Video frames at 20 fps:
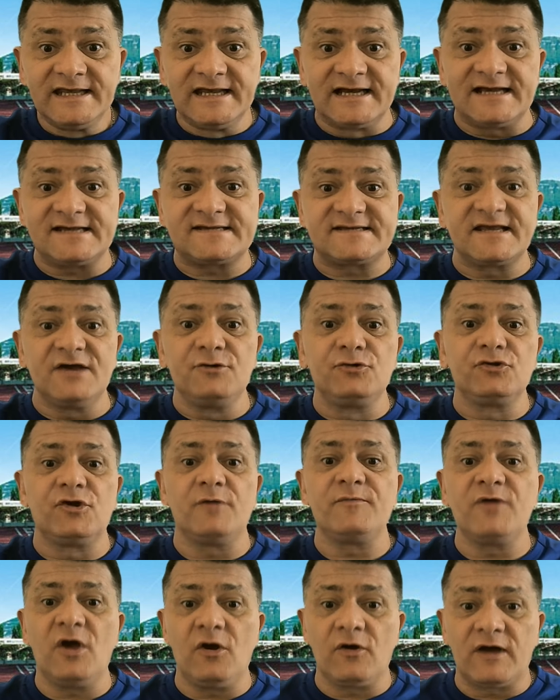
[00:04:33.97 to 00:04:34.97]
Il restait une
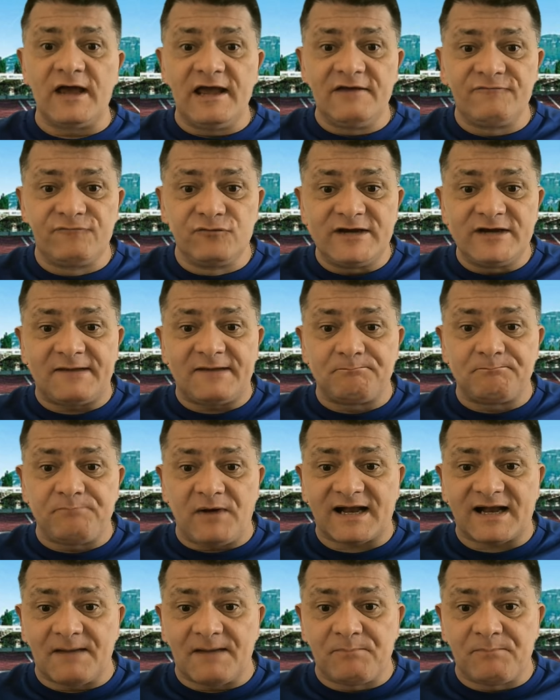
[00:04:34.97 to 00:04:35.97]
demi-heure, et vous n'êtes
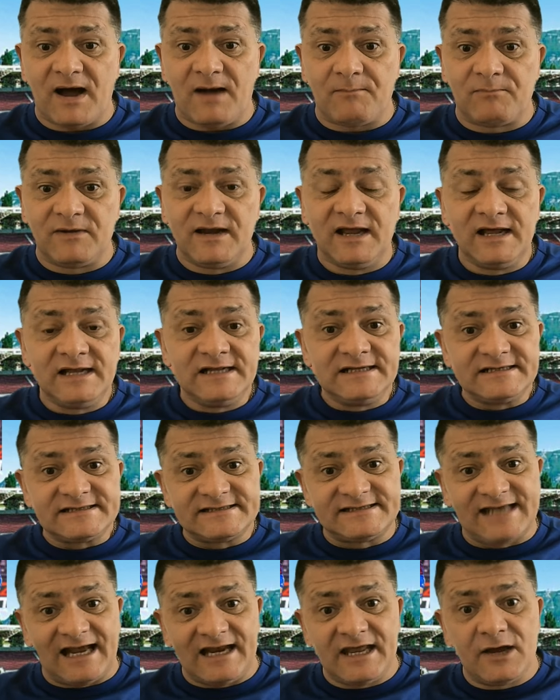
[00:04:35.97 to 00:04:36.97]
pas capable
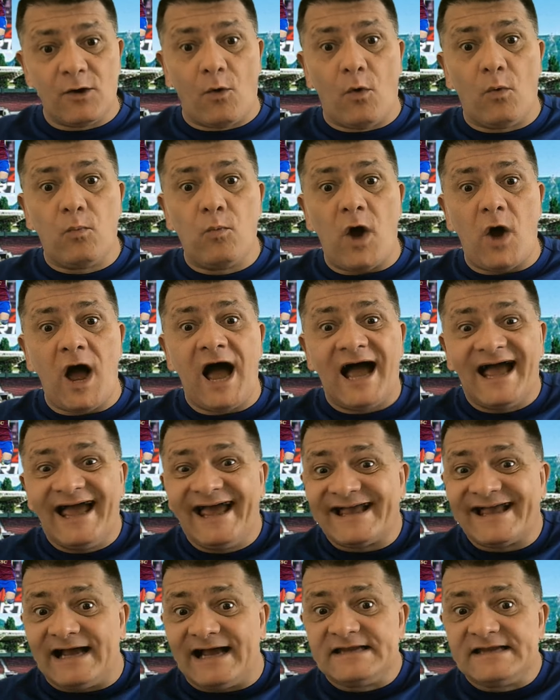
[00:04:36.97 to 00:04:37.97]
d'aller au moins
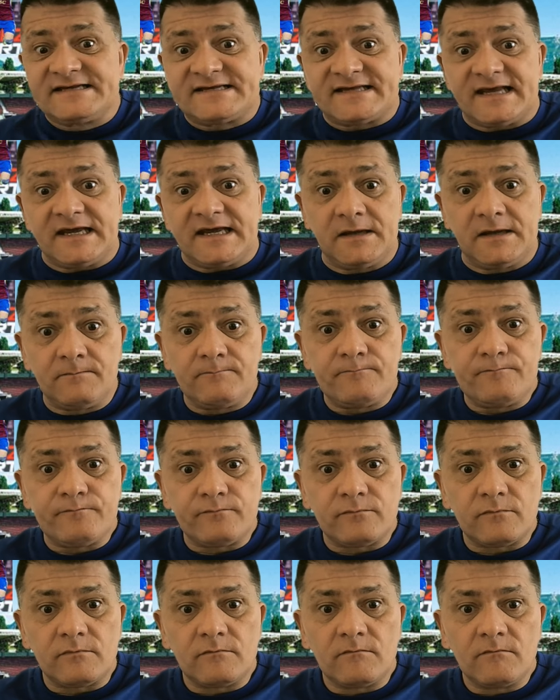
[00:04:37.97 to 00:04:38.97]
égaliser.
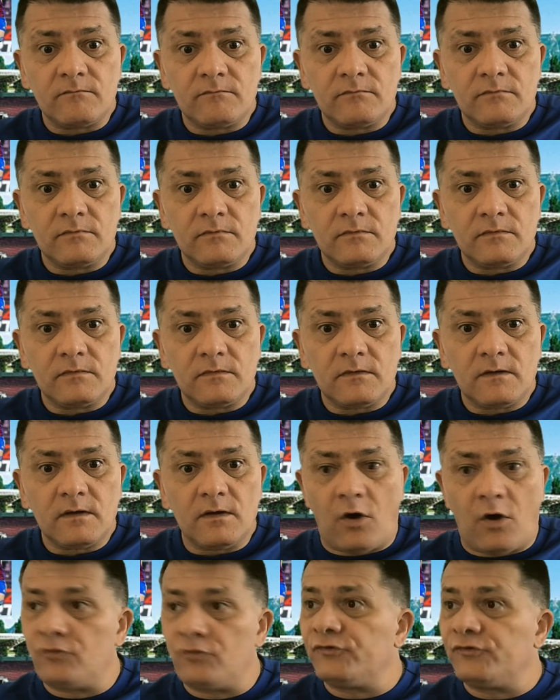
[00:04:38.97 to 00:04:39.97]

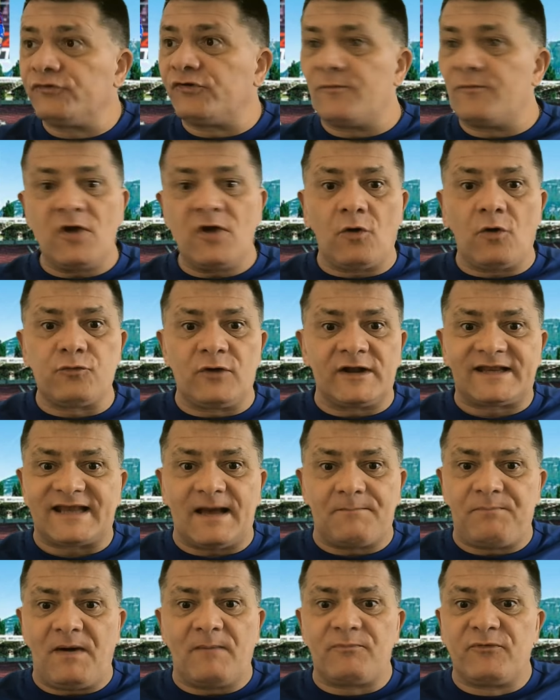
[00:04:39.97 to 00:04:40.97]
En une demi-heure, on doit être
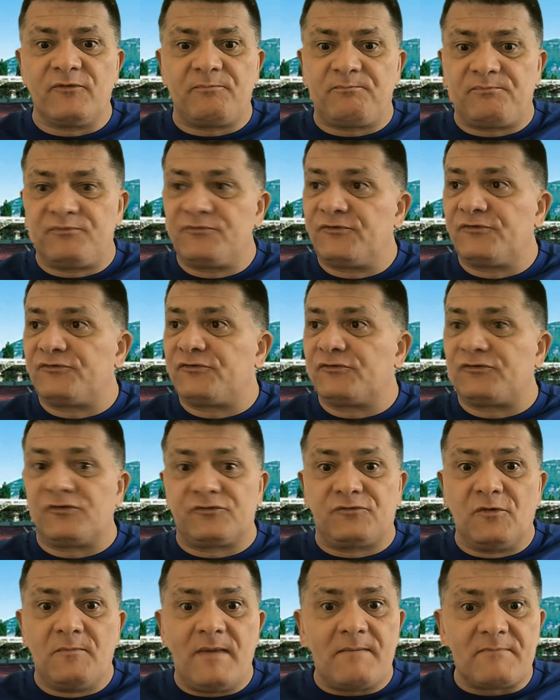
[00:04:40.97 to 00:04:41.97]
capable
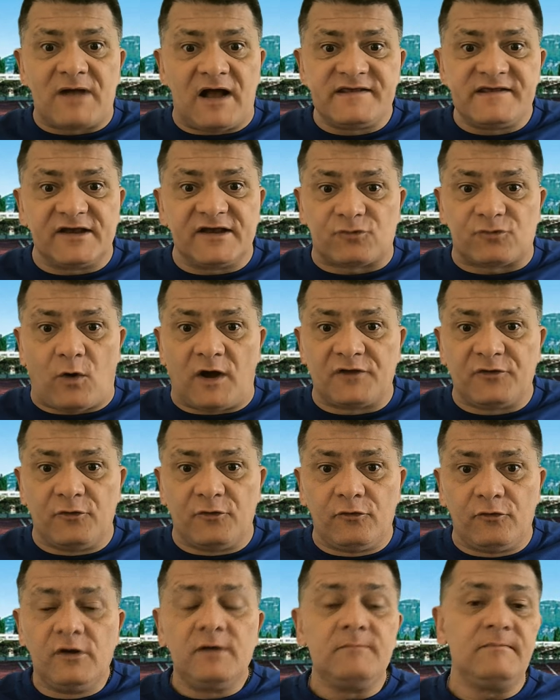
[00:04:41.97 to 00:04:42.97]
de, même gagner
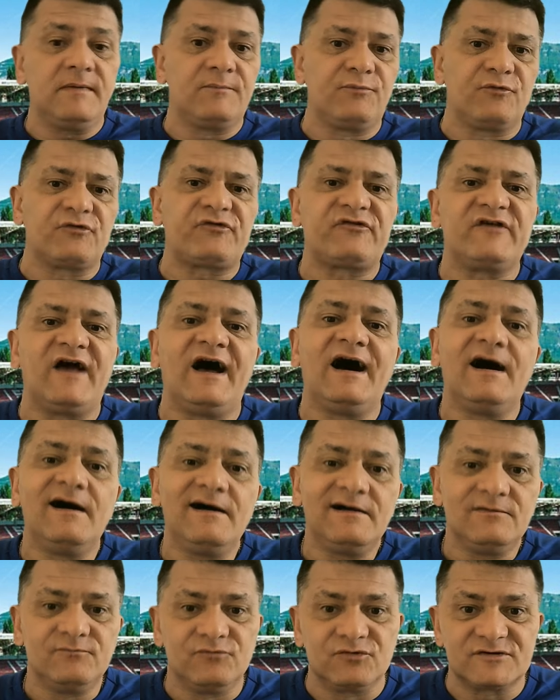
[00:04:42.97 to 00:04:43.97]
3-2. Mais pour
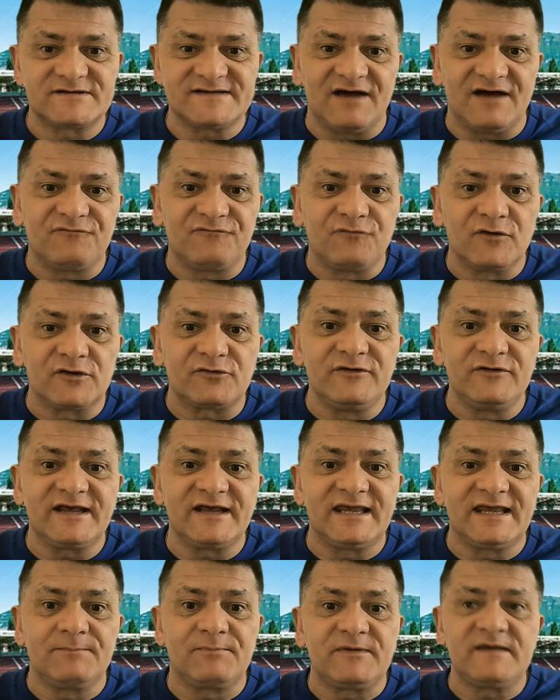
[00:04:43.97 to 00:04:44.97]
ça, pour ça, il faut être une
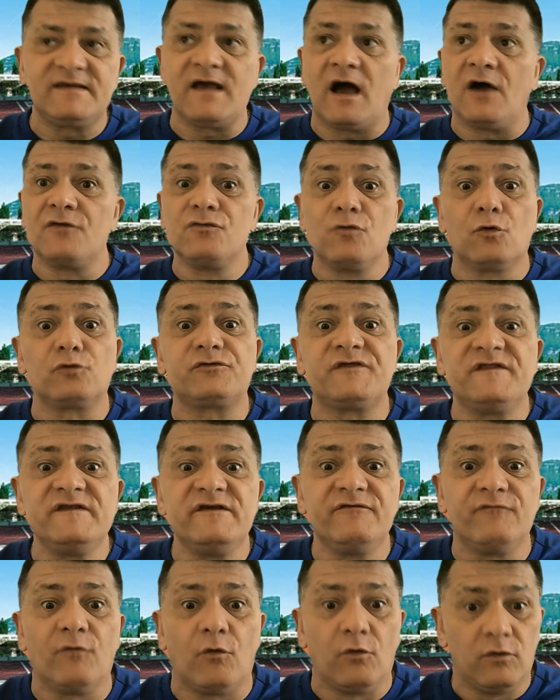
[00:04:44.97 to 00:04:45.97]
équipe qui a un autre
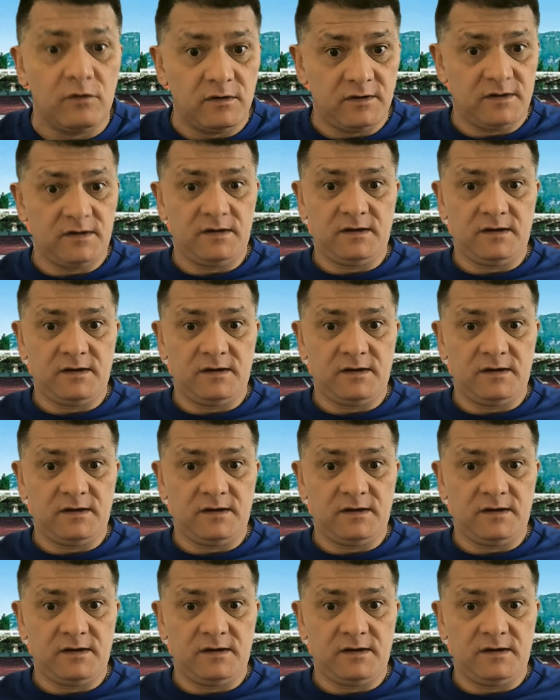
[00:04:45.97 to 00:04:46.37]
niveau